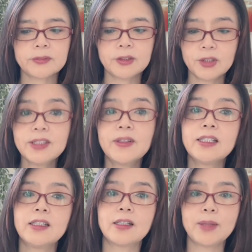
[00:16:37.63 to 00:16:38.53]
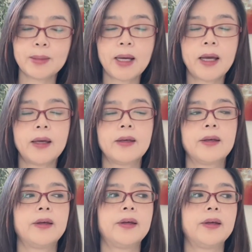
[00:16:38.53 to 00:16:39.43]
我希望你能明白，
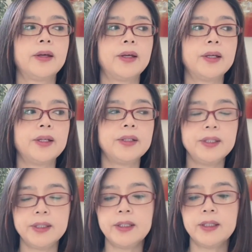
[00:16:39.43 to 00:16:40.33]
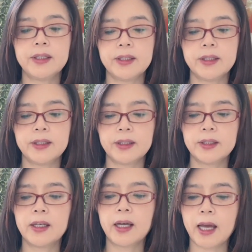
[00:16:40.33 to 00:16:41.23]
你。
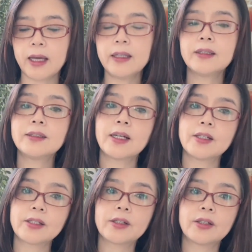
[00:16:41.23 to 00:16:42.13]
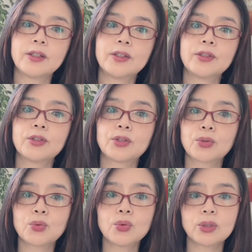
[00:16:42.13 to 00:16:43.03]
还能在这儿
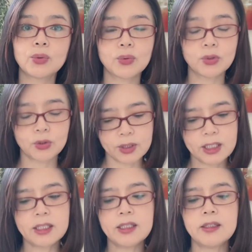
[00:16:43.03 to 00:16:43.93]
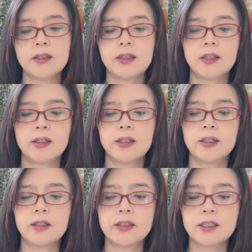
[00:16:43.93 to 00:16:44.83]
说东说西，
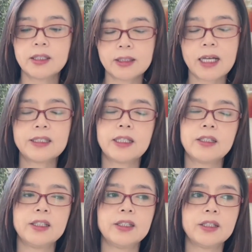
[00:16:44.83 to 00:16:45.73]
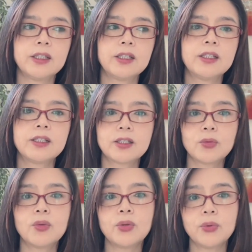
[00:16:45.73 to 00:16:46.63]
这个大前提是
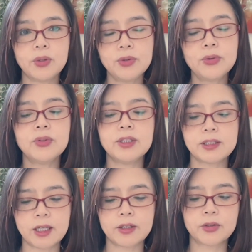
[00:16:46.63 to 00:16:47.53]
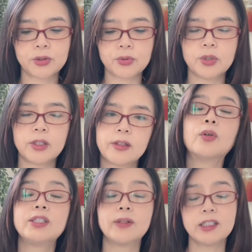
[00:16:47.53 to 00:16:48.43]
我允许你在这儿说，我
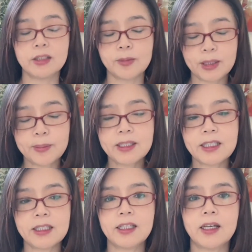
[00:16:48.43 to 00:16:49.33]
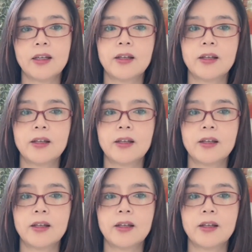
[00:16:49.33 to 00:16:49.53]
希望你能明白这一点。